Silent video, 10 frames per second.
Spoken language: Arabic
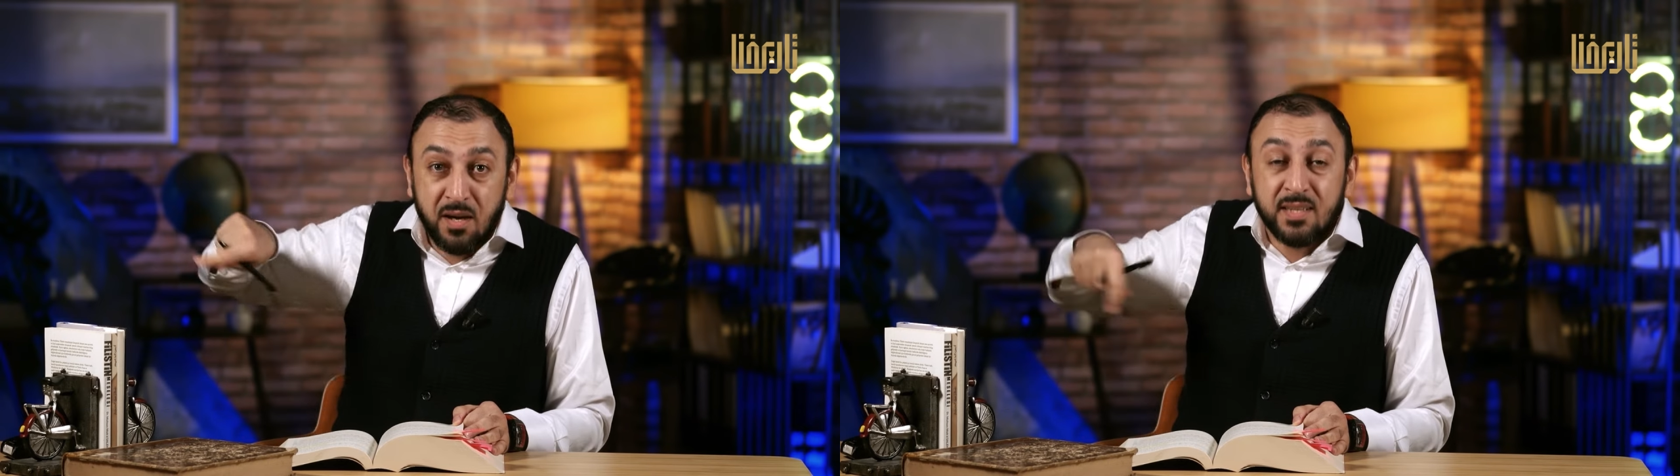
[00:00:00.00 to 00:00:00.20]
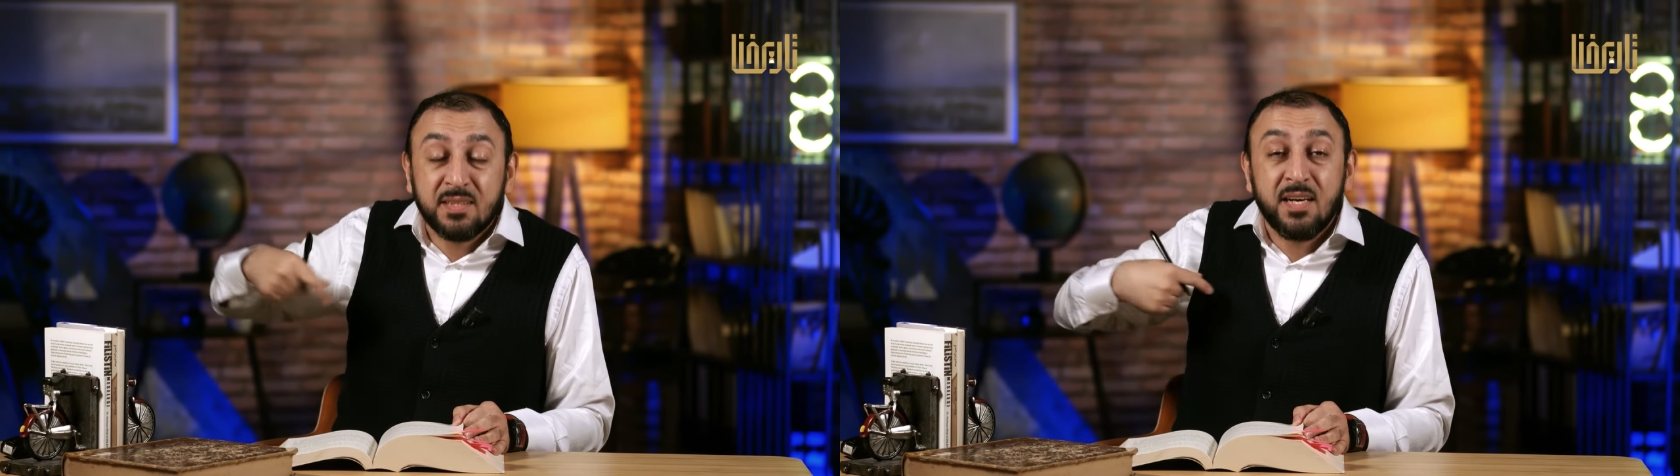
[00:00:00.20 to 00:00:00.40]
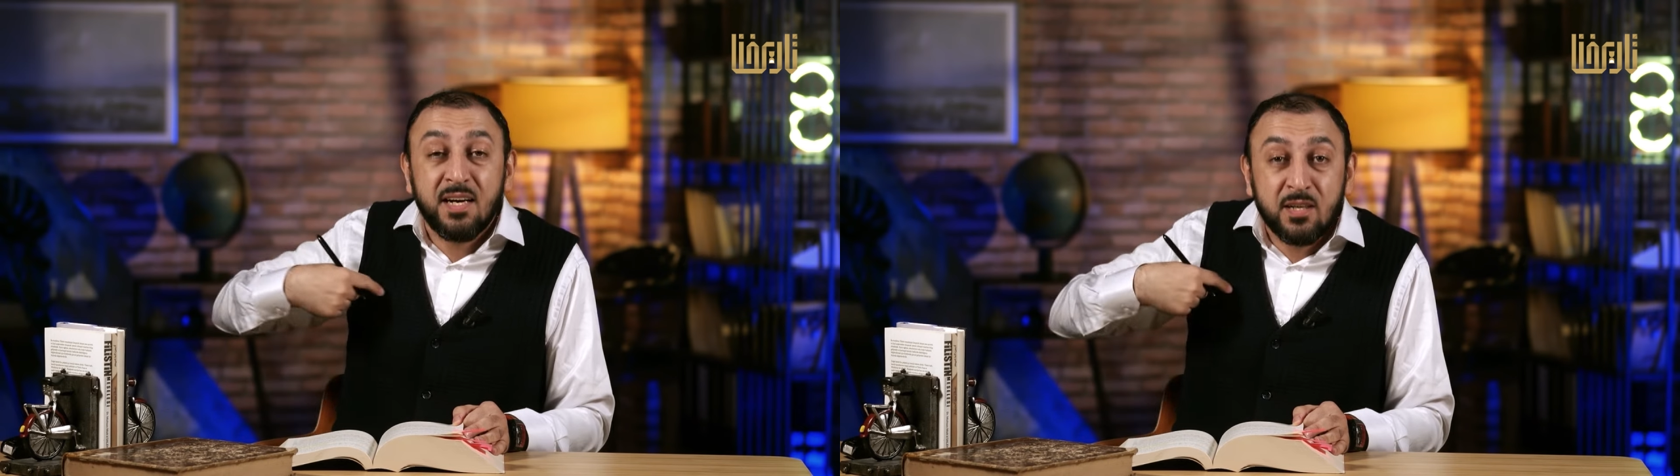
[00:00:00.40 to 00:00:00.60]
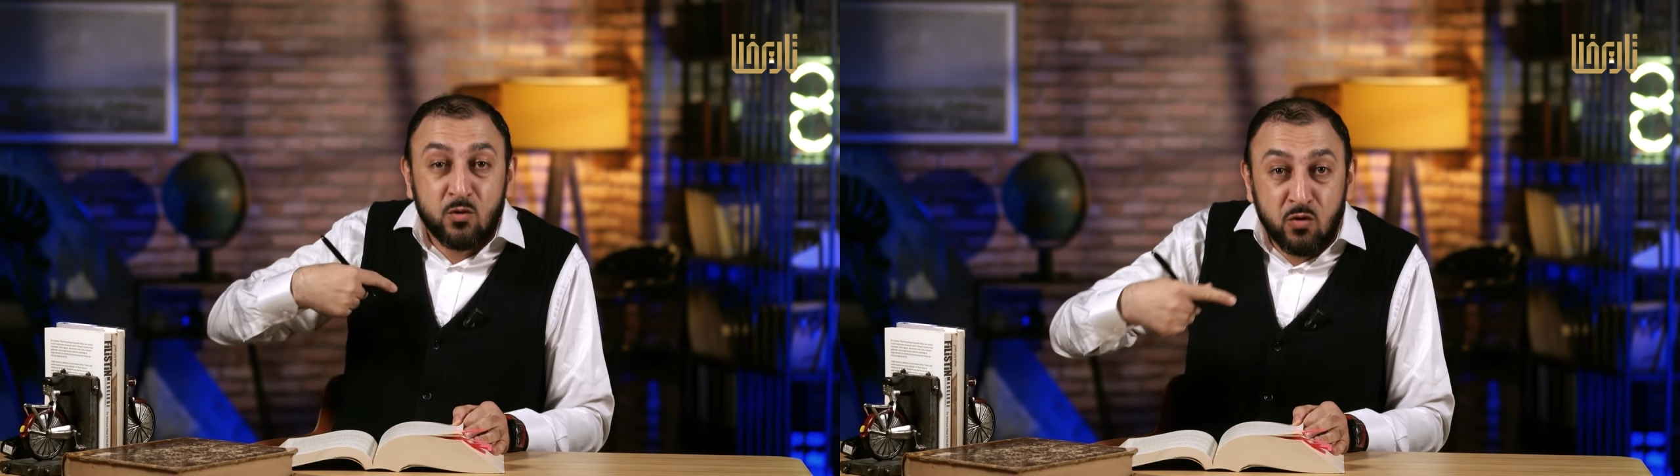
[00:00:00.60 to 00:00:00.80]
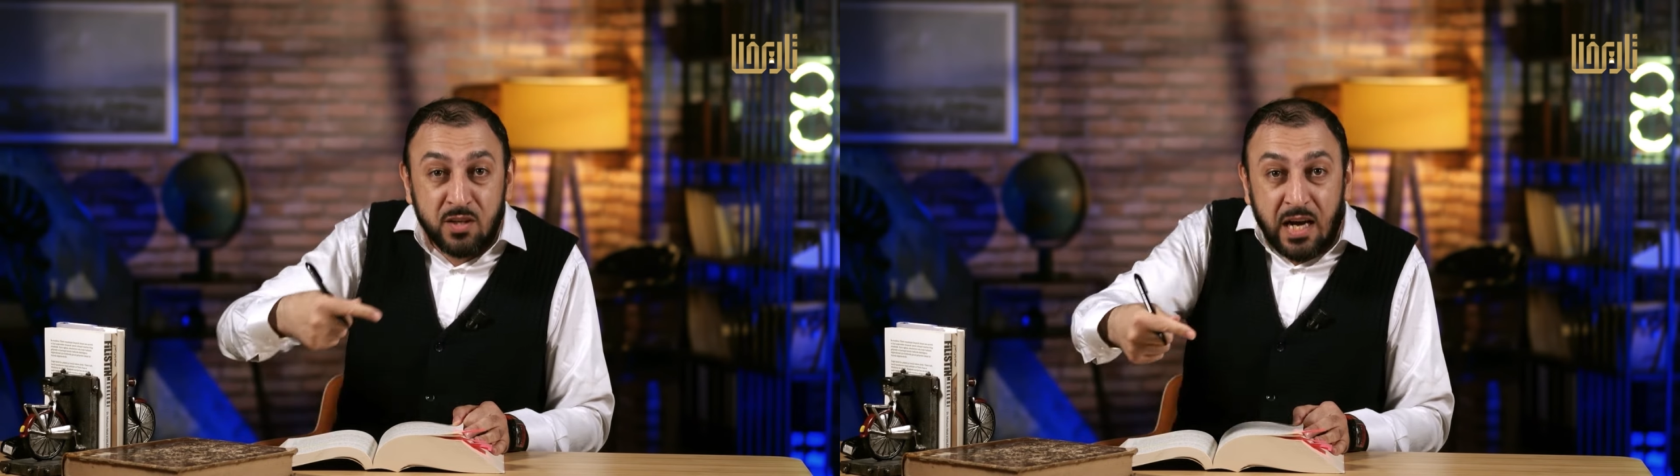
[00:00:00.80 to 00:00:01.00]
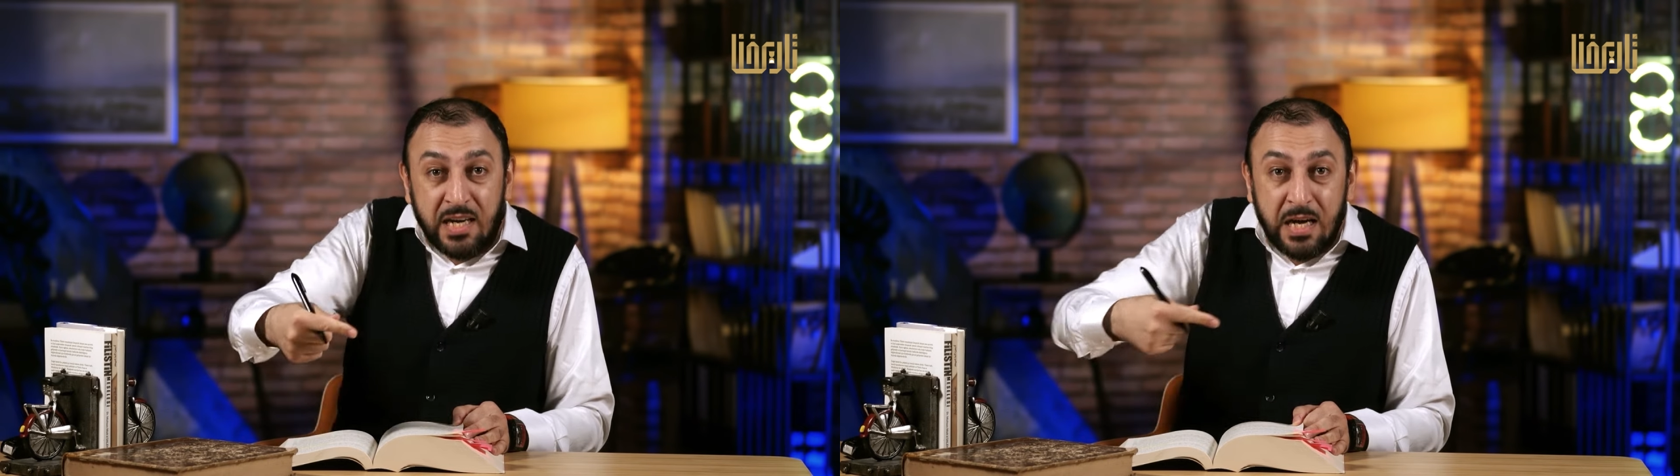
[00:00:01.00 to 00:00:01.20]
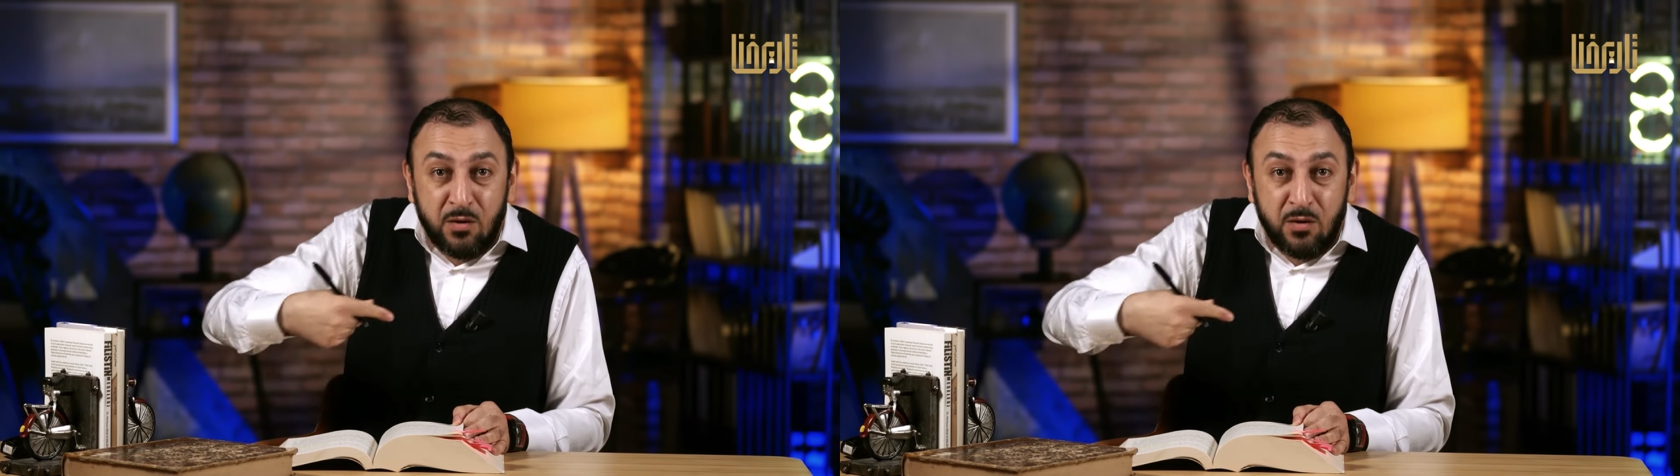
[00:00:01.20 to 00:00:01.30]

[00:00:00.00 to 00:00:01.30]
حتى نكون أنا